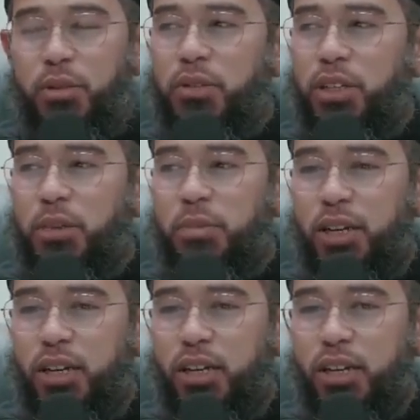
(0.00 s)
maksudnya
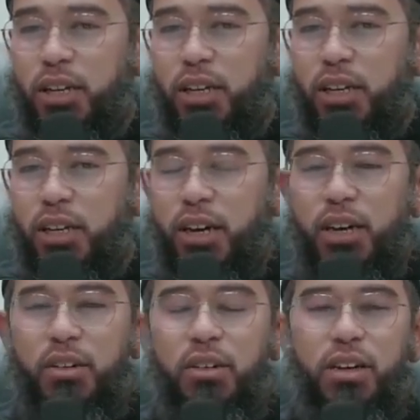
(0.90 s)
gimana
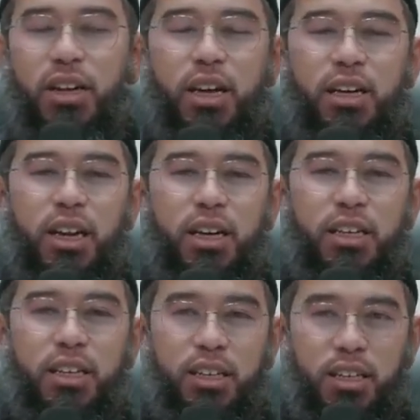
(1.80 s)
kalau
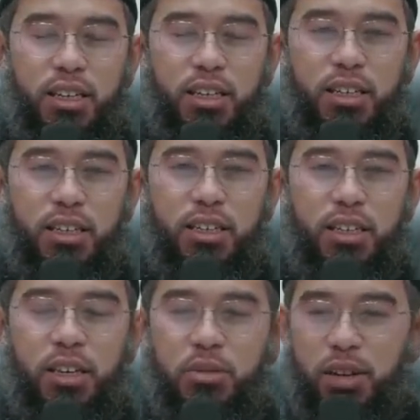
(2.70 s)
laki-laki ini
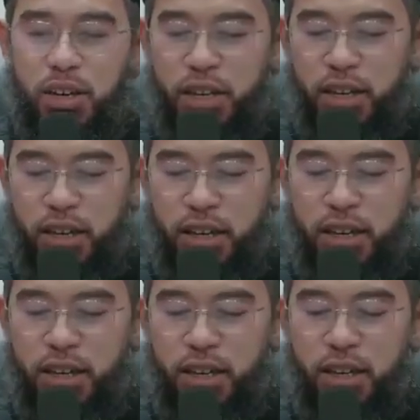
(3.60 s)
ikhwan
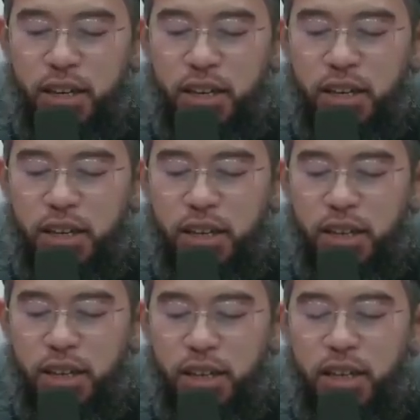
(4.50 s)
ini
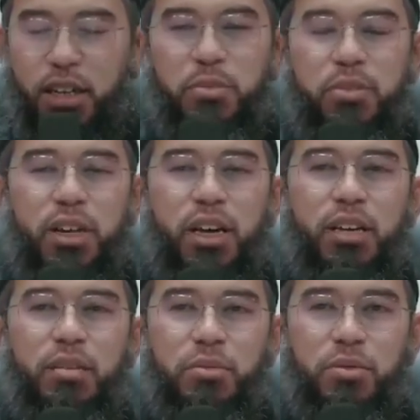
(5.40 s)
tidak punya
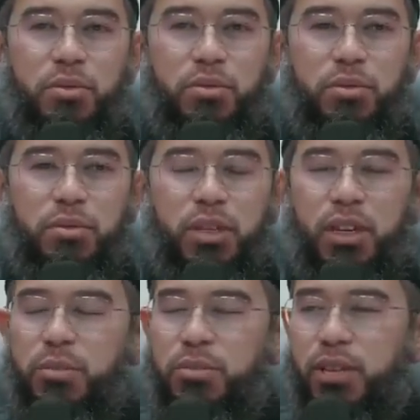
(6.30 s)
ilmu
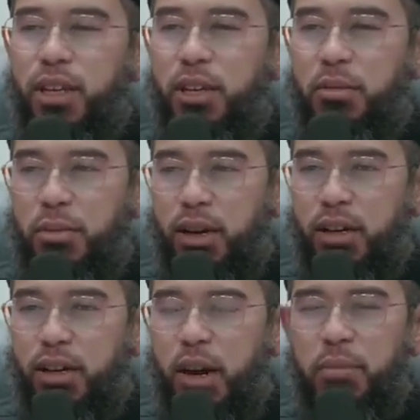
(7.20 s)
tidak punya
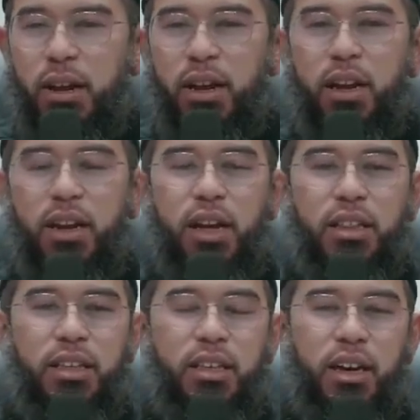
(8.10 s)
iman amalan
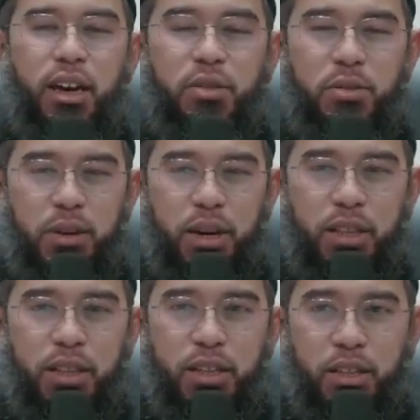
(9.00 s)
hatinya nggak
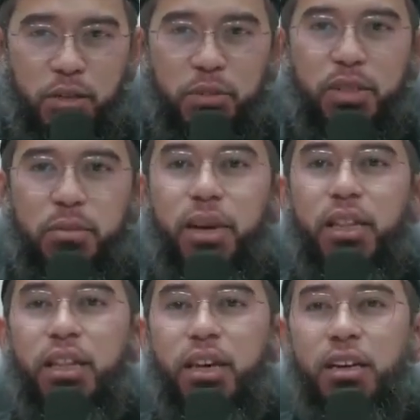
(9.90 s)
kuat itu bisa
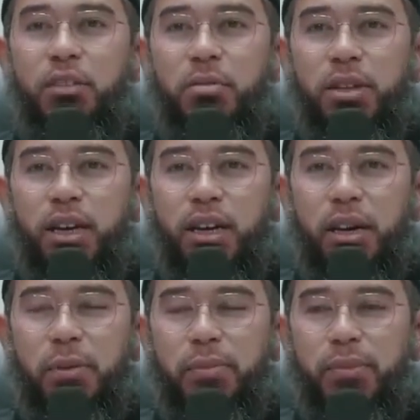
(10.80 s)
berantakan rumah
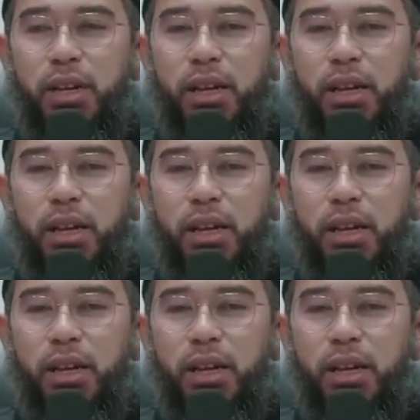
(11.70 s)
tangga